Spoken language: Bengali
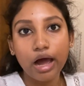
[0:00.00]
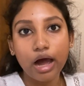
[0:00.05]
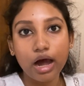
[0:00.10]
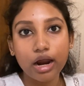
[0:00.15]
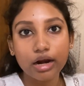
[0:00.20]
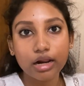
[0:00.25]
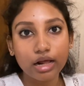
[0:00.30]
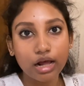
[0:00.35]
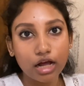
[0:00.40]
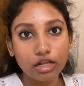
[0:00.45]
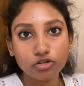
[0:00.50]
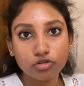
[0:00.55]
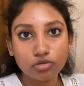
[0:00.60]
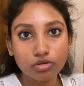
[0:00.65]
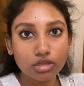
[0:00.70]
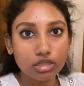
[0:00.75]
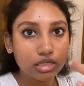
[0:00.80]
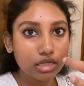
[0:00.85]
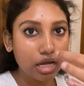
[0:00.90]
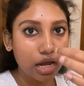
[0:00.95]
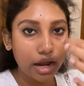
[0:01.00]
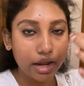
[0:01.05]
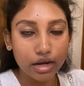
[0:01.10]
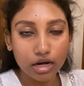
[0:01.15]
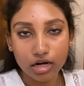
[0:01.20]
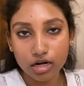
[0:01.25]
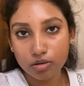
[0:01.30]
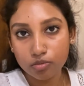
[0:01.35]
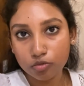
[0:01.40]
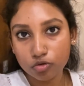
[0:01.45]
আর কাজল দিয়ে
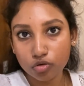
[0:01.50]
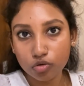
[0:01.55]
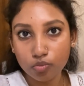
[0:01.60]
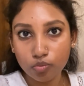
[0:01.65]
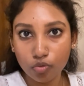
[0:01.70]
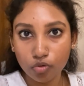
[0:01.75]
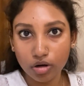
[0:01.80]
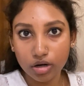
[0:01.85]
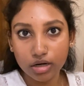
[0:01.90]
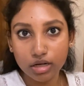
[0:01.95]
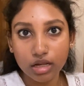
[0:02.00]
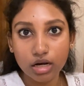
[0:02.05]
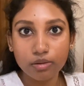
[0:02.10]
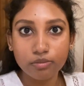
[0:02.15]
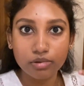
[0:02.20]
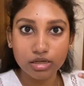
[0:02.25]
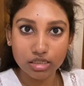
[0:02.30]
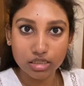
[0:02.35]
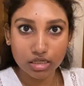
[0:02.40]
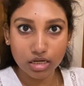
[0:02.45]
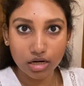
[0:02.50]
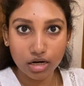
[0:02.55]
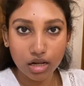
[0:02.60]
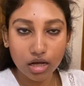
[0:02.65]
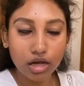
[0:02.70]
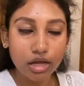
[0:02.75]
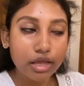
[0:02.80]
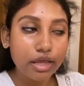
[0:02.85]
আইলাইনের মতন পরে নিই আর মাস্কারা